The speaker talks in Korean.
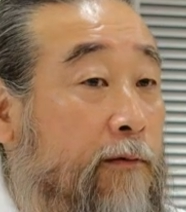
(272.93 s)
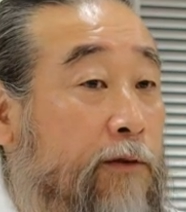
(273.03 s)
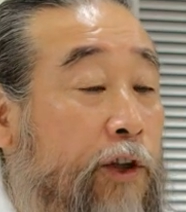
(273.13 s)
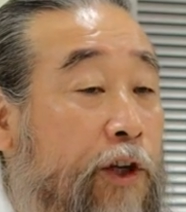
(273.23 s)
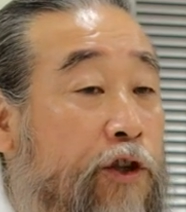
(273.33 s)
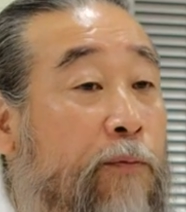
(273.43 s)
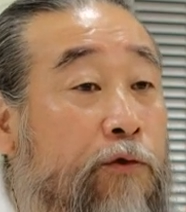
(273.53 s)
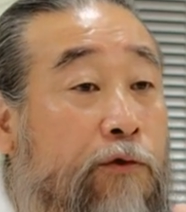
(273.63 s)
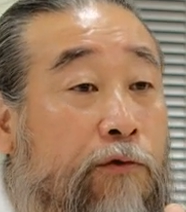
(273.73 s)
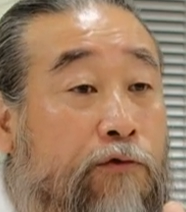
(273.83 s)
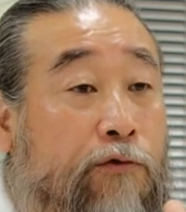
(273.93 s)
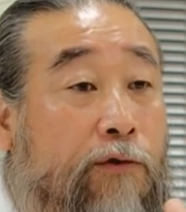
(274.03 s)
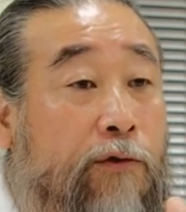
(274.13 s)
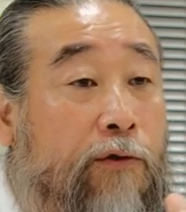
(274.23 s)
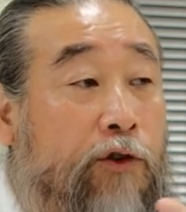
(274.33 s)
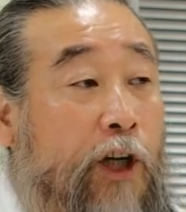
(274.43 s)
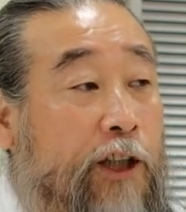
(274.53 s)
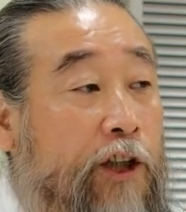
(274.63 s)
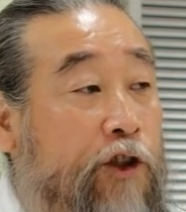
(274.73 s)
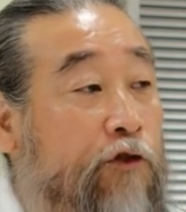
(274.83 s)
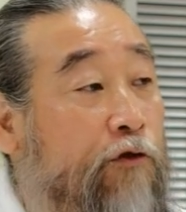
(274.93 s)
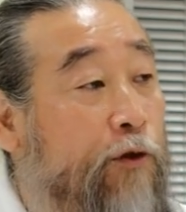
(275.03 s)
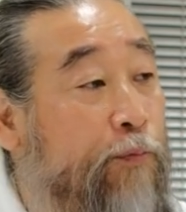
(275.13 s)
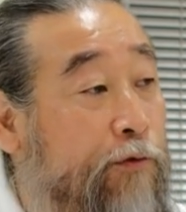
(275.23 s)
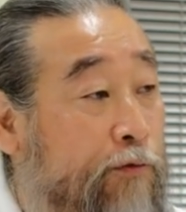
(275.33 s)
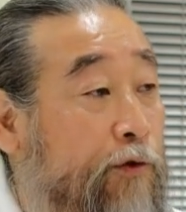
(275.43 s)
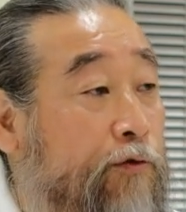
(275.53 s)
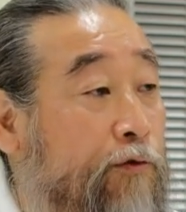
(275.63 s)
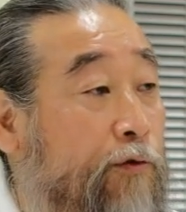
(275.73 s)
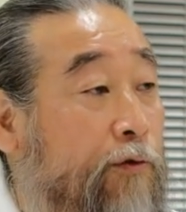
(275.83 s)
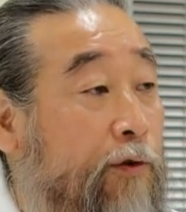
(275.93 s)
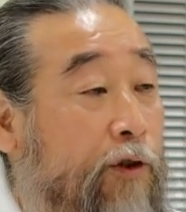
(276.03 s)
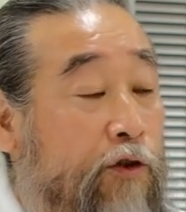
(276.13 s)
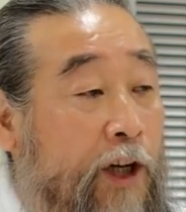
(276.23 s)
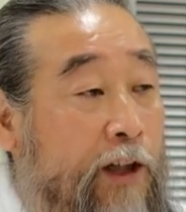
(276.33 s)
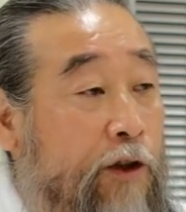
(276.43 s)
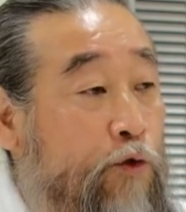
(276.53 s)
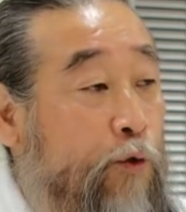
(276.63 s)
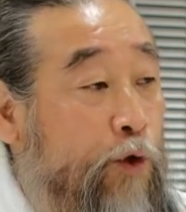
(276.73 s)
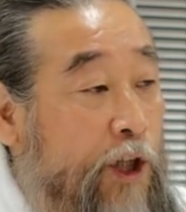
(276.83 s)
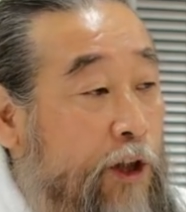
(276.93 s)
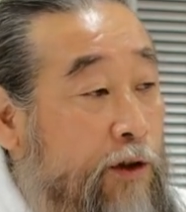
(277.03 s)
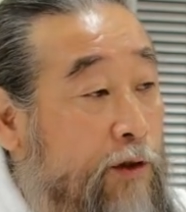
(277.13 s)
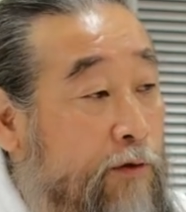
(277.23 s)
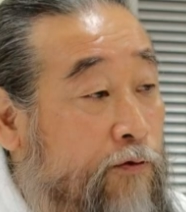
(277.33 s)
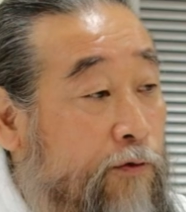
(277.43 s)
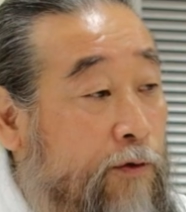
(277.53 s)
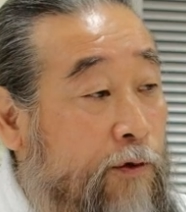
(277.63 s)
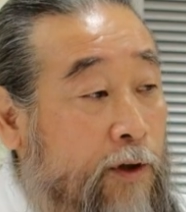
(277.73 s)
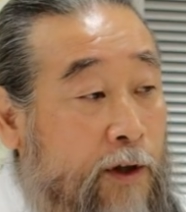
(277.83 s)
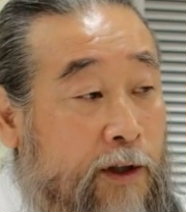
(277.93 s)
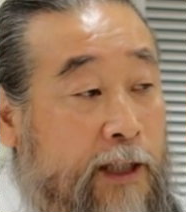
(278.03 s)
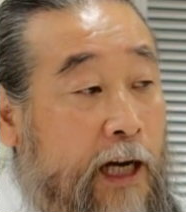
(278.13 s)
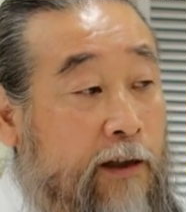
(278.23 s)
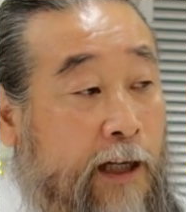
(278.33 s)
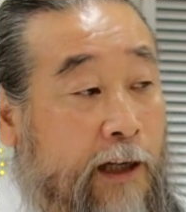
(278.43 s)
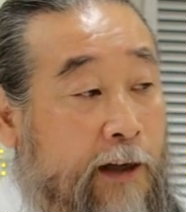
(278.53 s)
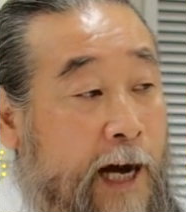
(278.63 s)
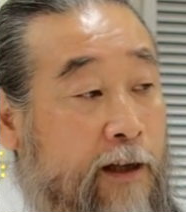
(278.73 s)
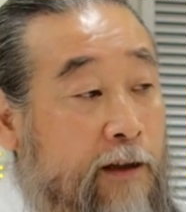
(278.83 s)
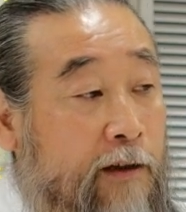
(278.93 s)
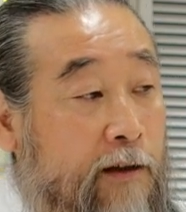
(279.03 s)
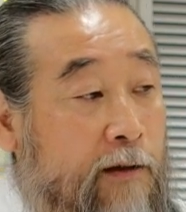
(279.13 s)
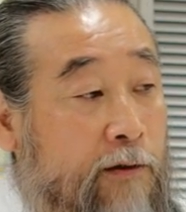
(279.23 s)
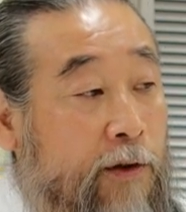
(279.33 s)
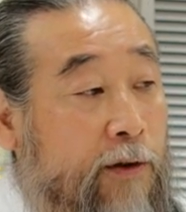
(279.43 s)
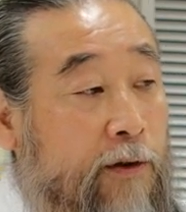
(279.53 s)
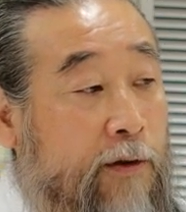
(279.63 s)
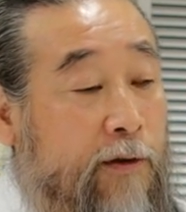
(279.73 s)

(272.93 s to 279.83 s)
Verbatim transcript: 너의 점수를 주고 너한테 기운을 불어넣어주고 너한테 좋은 인연을 주고 살아가는 환경을 더